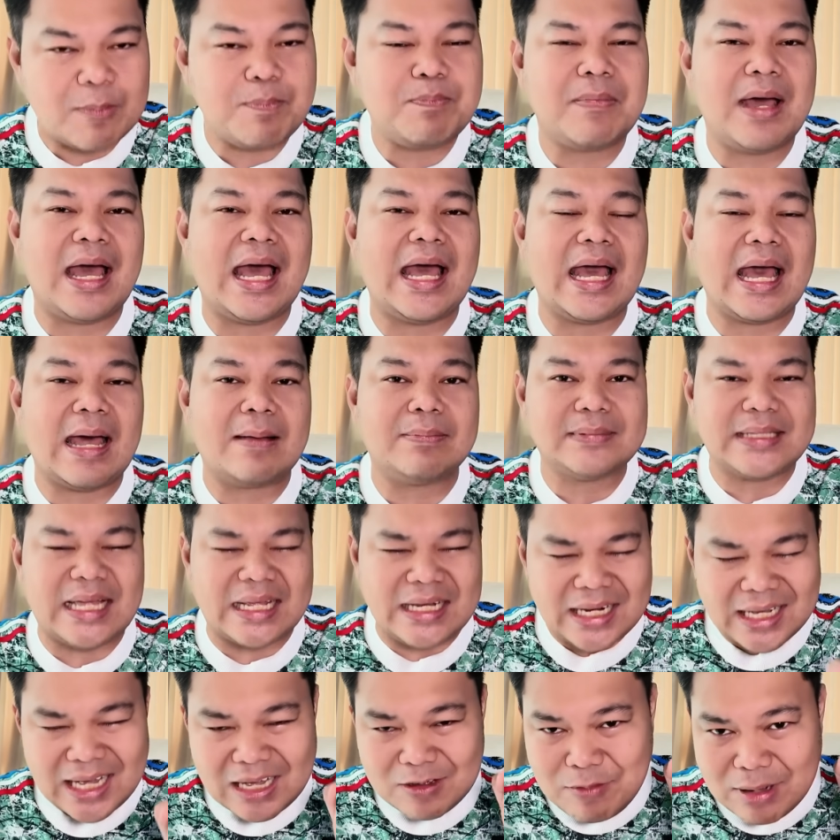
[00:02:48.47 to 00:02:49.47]
กลับมาครับ
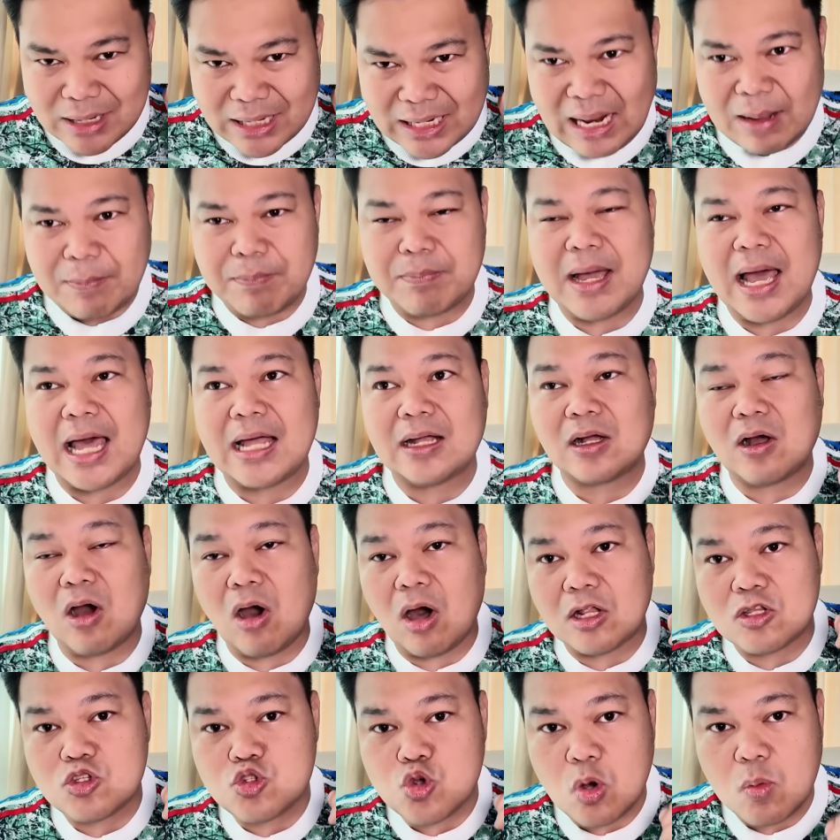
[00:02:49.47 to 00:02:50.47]
แต่ถ้าเกิดว่ากลับมา
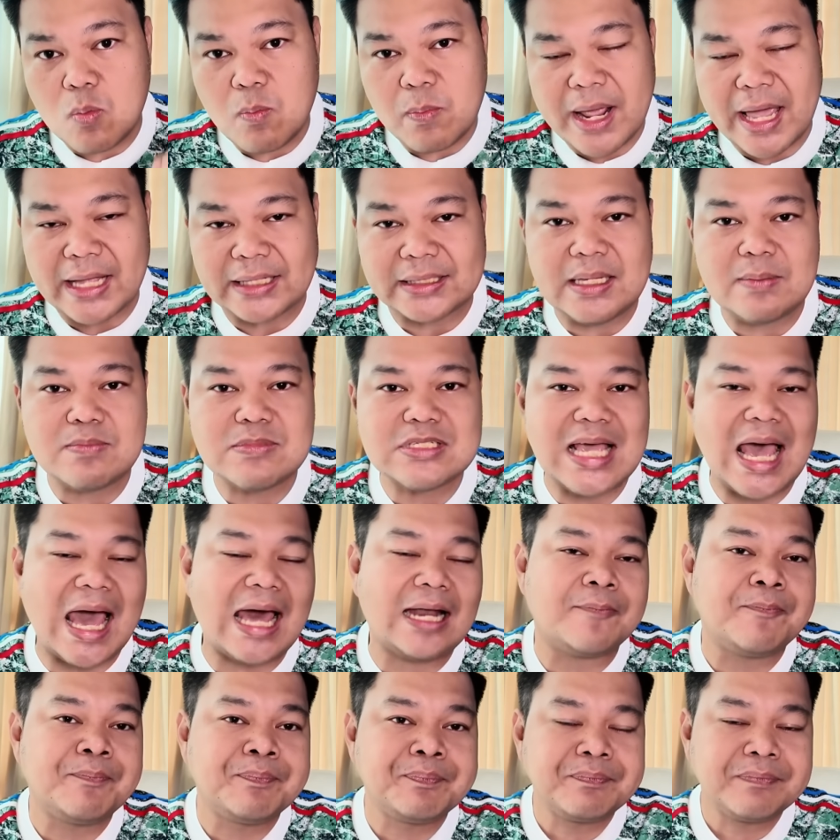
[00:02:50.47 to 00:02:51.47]
ก่อนช่วงเบรกทีม
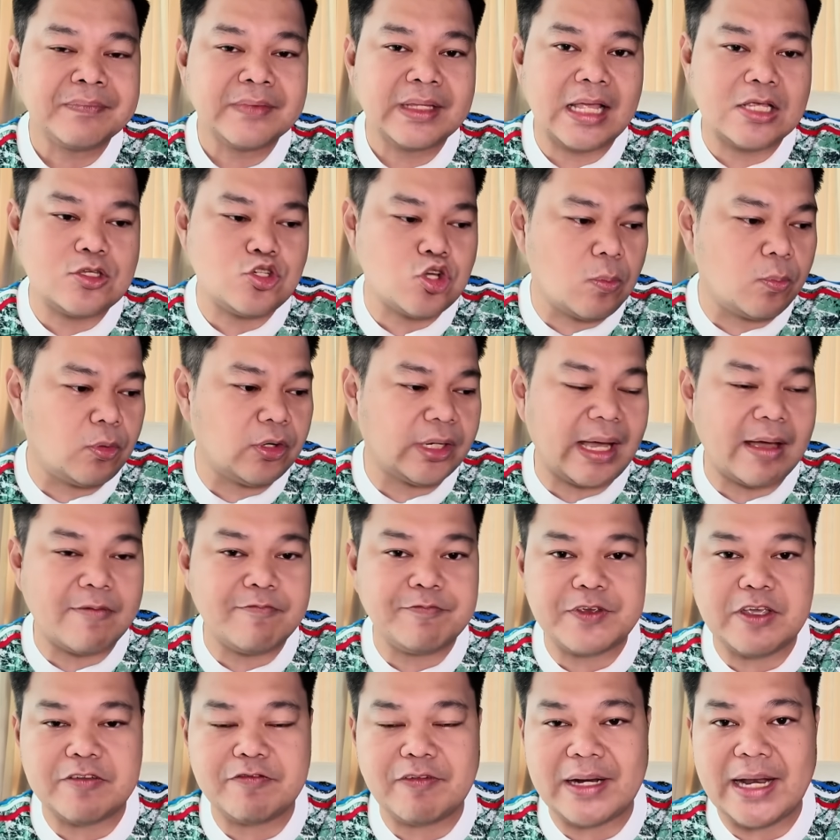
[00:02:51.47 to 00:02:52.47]
ชาติในช่วงโปรแกร
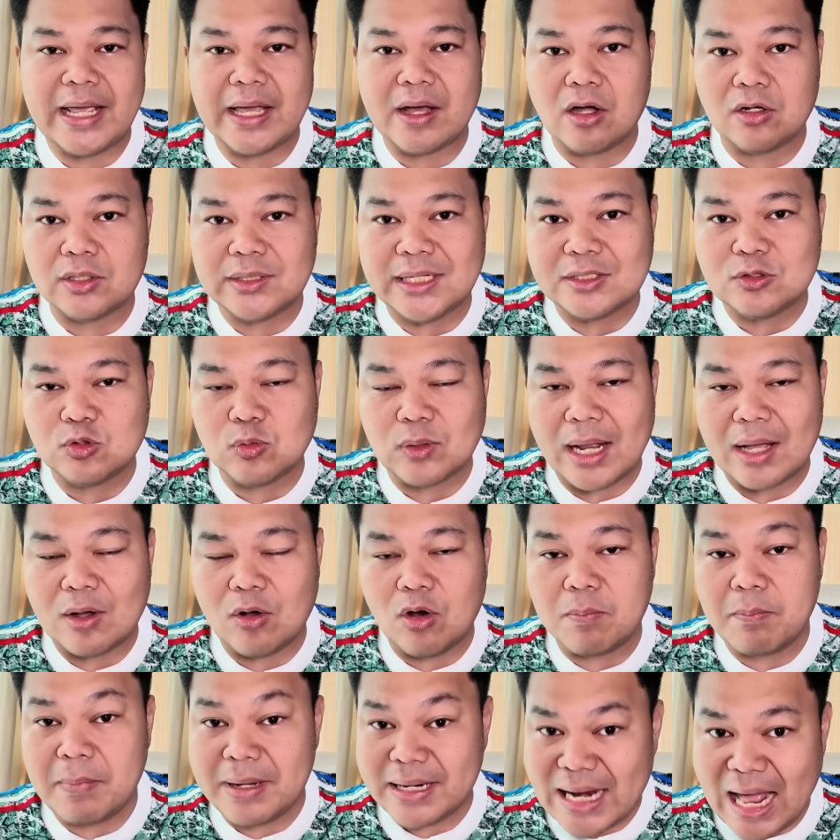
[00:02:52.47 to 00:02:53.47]
ม FIFA Day ของเดือนตุลา
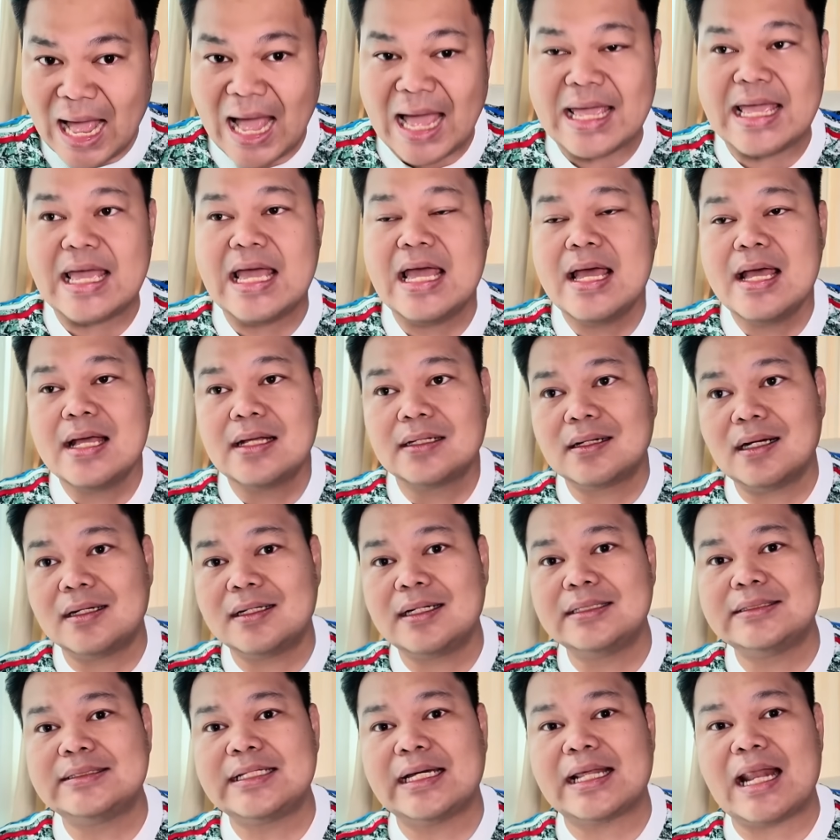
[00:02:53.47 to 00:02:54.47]
คมไม่ได้ก็
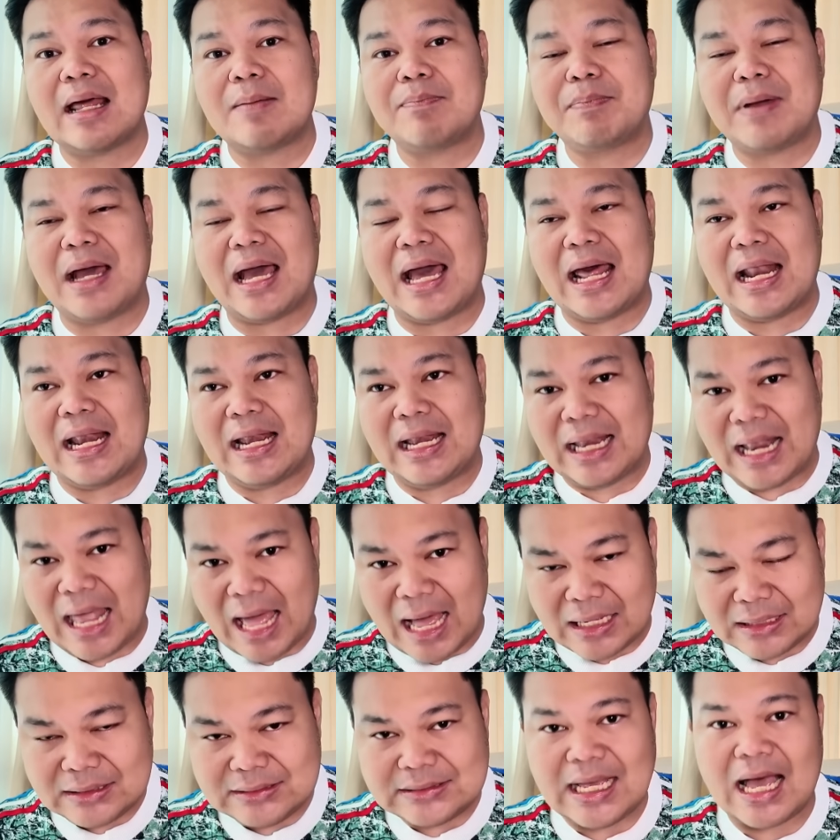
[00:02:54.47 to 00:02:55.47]
คือจะกลับมาห
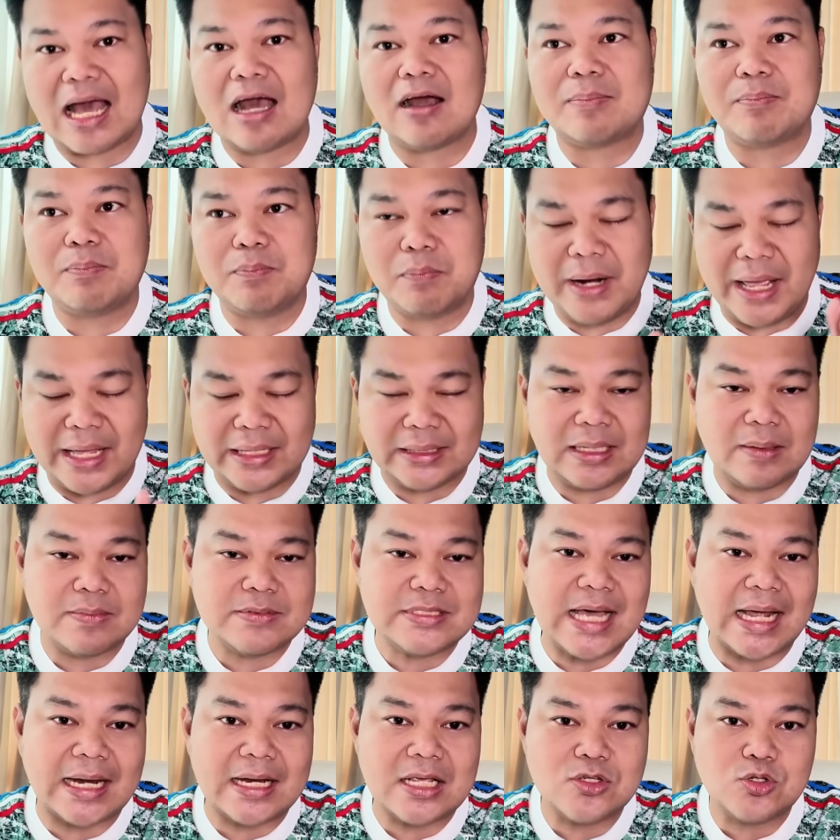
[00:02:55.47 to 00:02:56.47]
ลังจากเบรกที
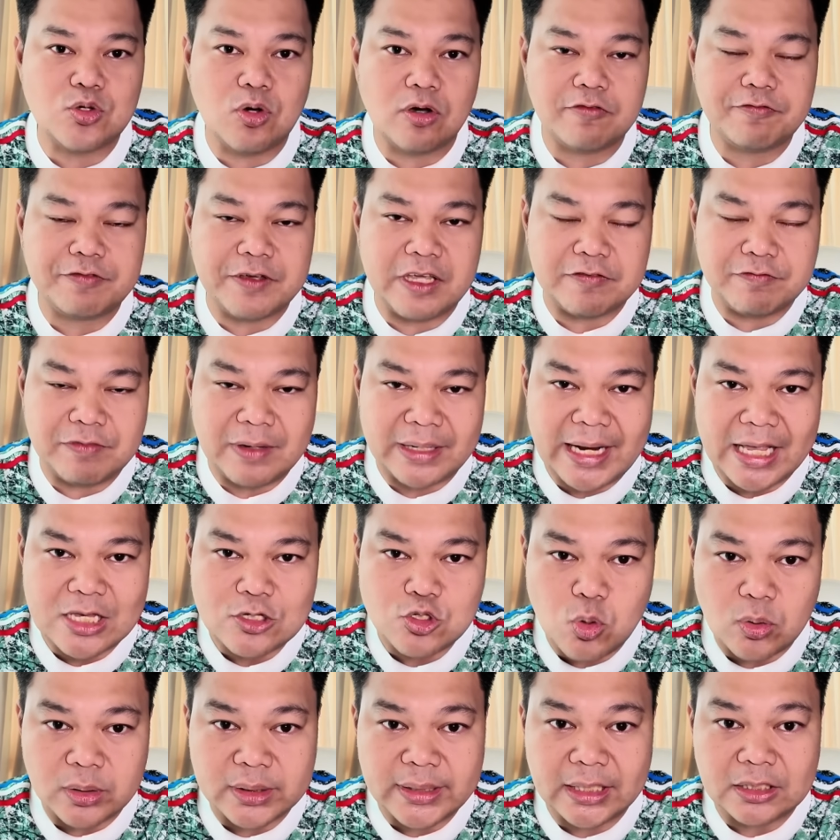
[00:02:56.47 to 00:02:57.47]
มชาติในช่วง FIFA Day
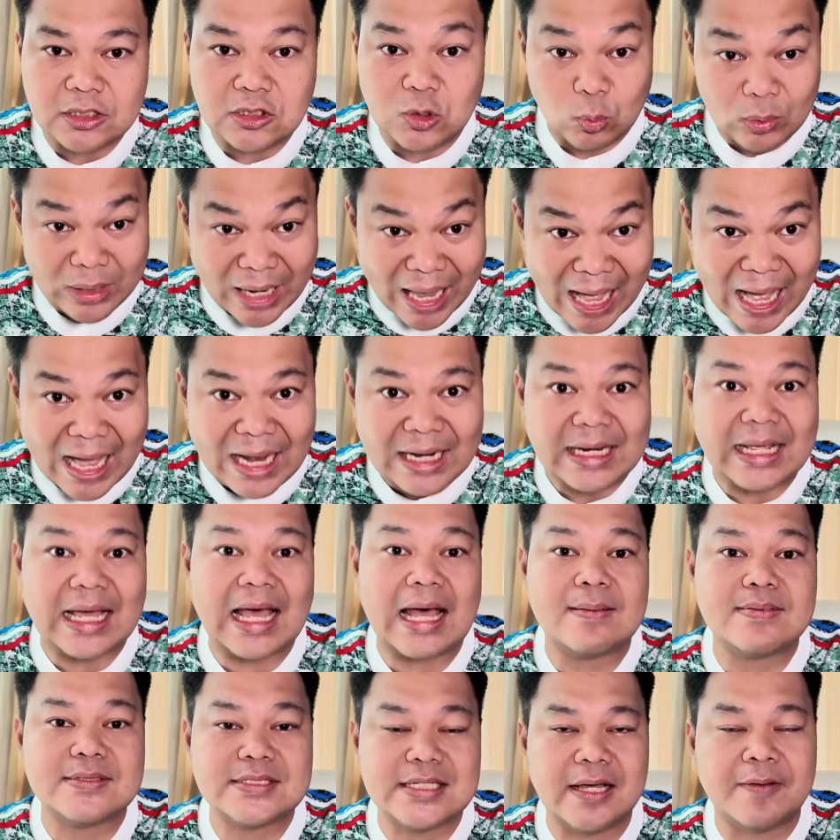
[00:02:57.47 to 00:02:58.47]
ช่วงเดือนตุลา
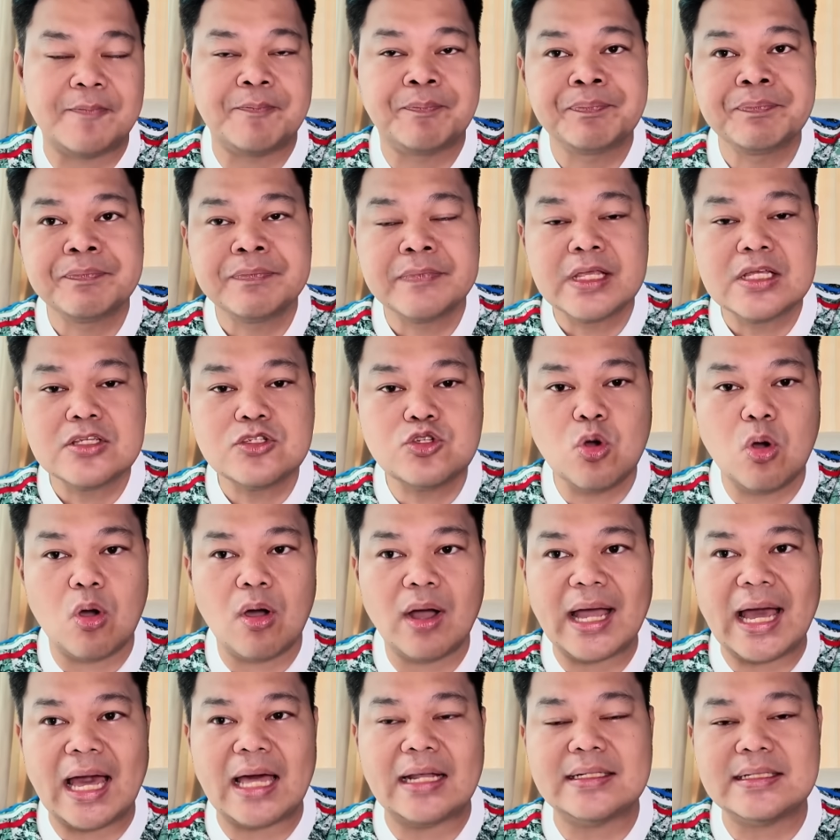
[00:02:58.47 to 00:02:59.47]
นะครับซึ่งช่วง
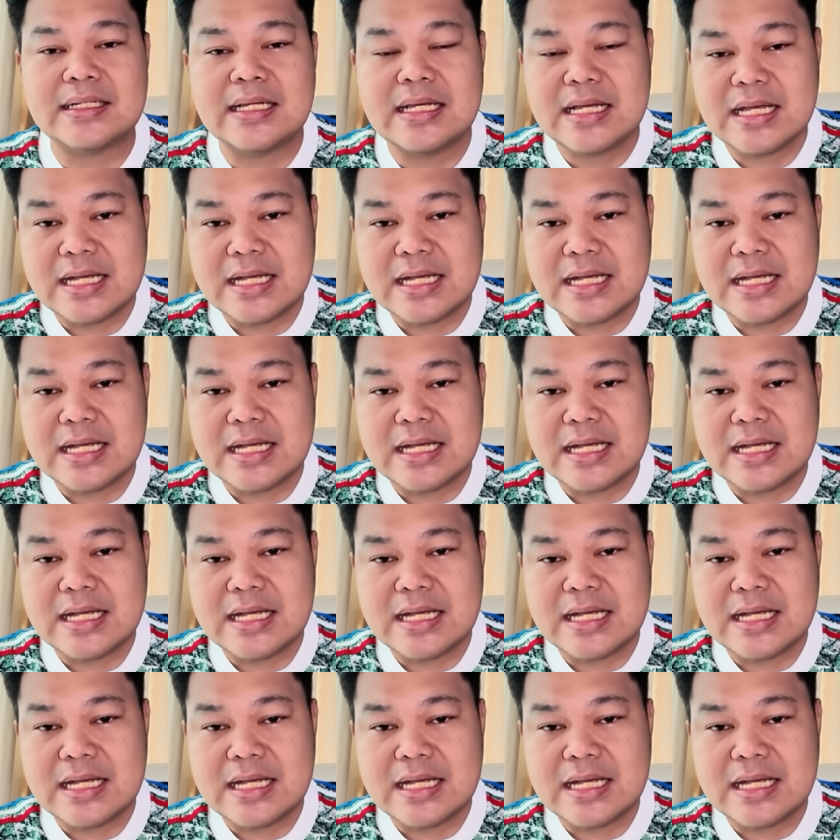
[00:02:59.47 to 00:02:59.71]
ของการ